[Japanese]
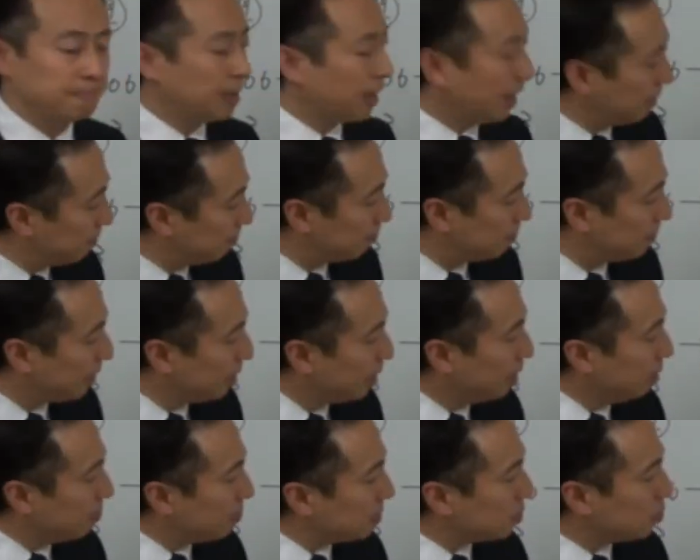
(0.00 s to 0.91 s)
はい
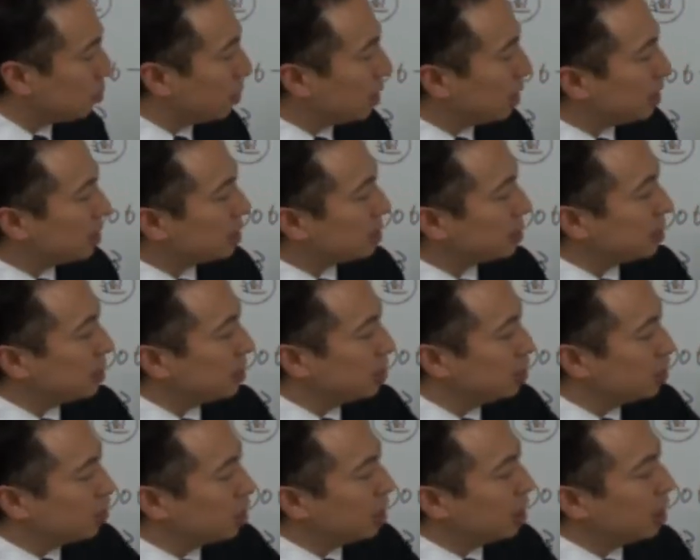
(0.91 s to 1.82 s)
まあ、それがですね
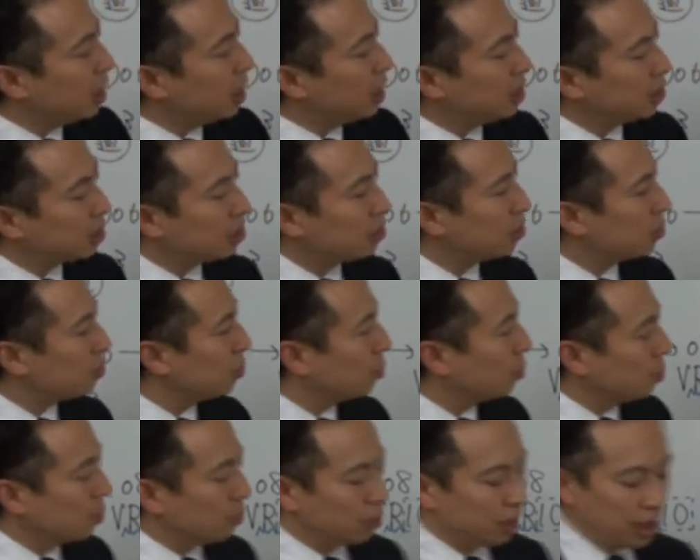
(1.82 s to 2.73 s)
時系列のと
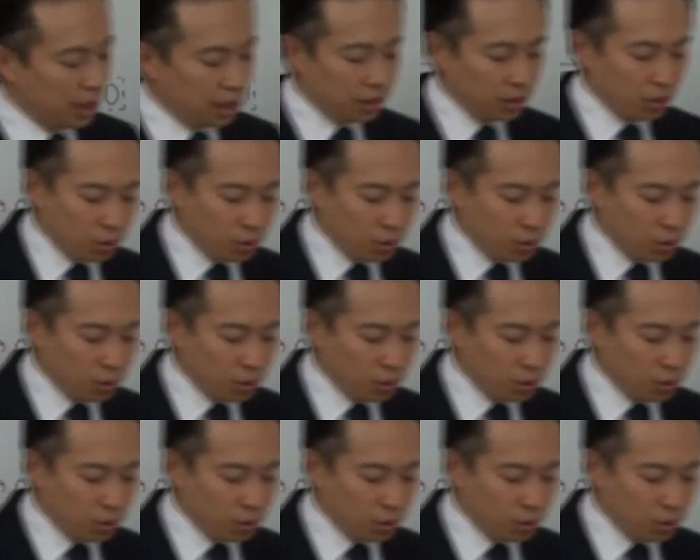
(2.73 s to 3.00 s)
ころで